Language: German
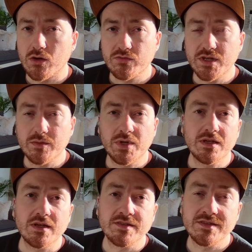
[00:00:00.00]
Laut
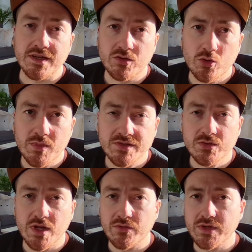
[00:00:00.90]
Wikipedia sind Sangoma
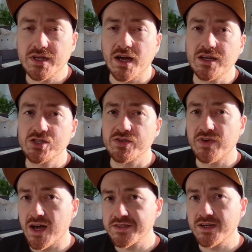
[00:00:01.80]
südafrikanische
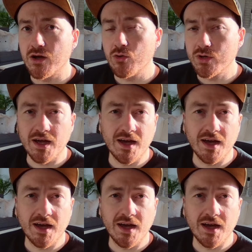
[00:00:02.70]
Wahrsager oder